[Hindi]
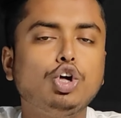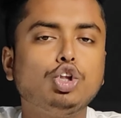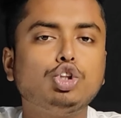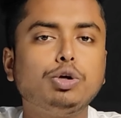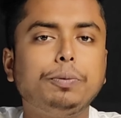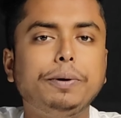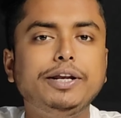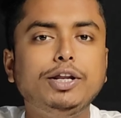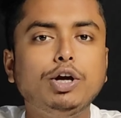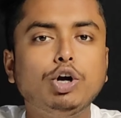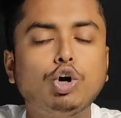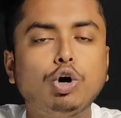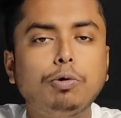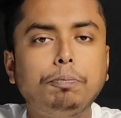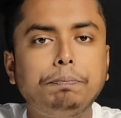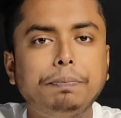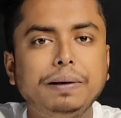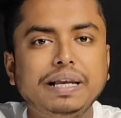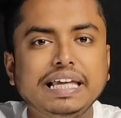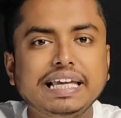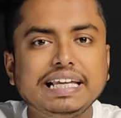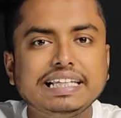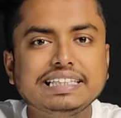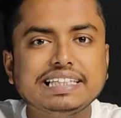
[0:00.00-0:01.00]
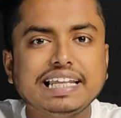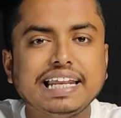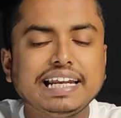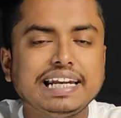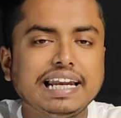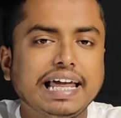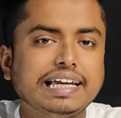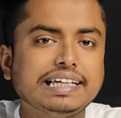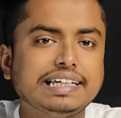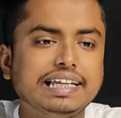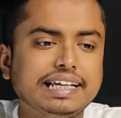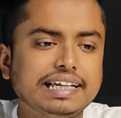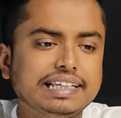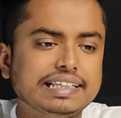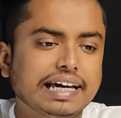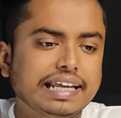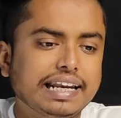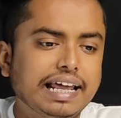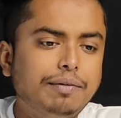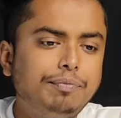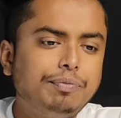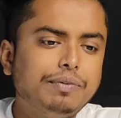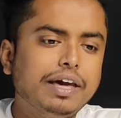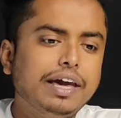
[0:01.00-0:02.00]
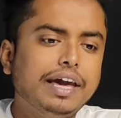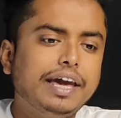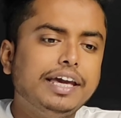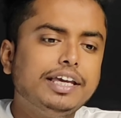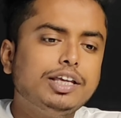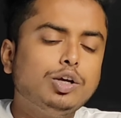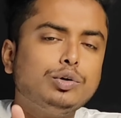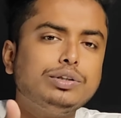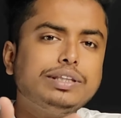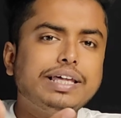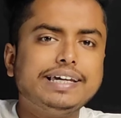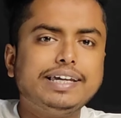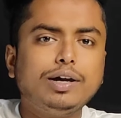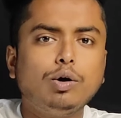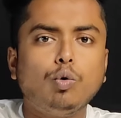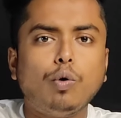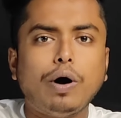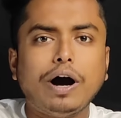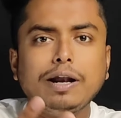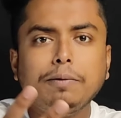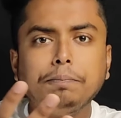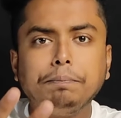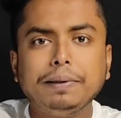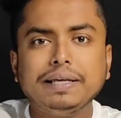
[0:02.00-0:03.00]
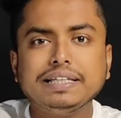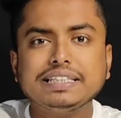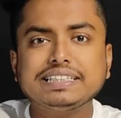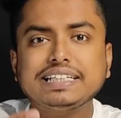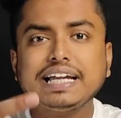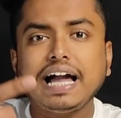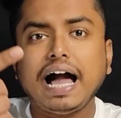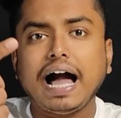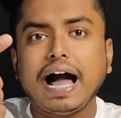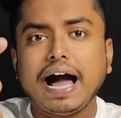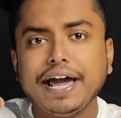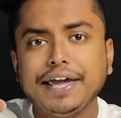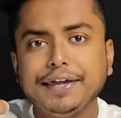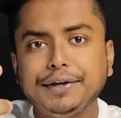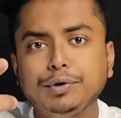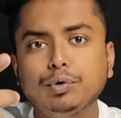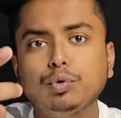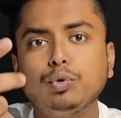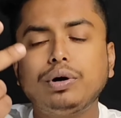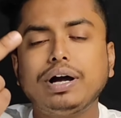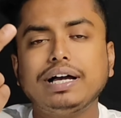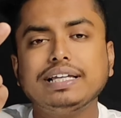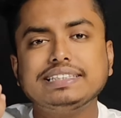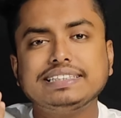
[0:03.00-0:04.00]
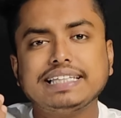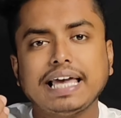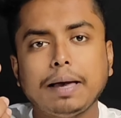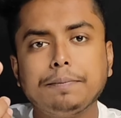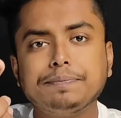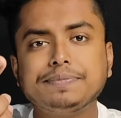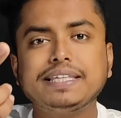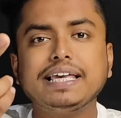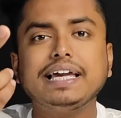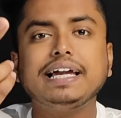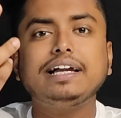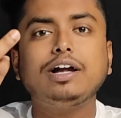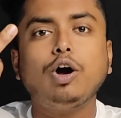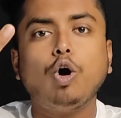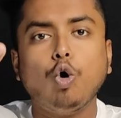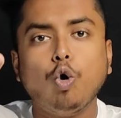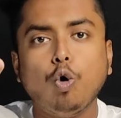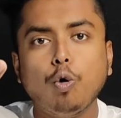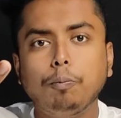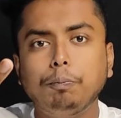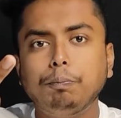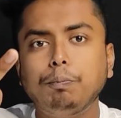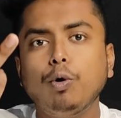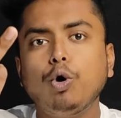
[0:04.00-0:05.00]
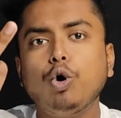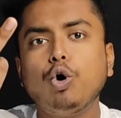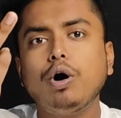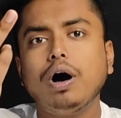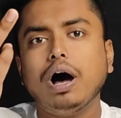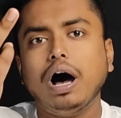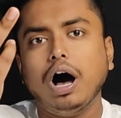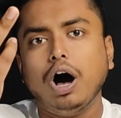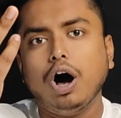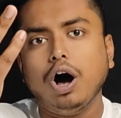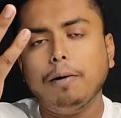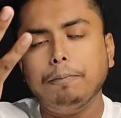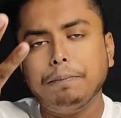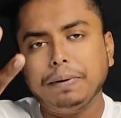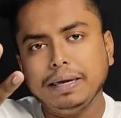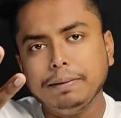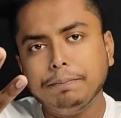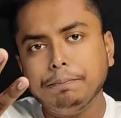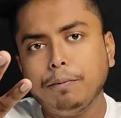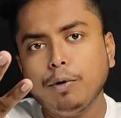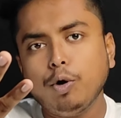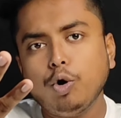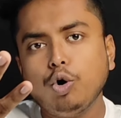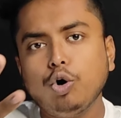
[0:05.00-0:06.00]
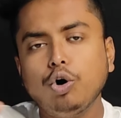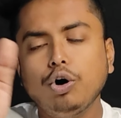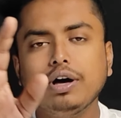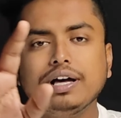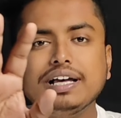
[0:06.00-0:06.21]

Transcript: तो वीडियो को प्लीज़ एक लाइक करके जाना क्योंकि देखिए वन प्लस का आई का सैमसंग का ओप्पो वीवो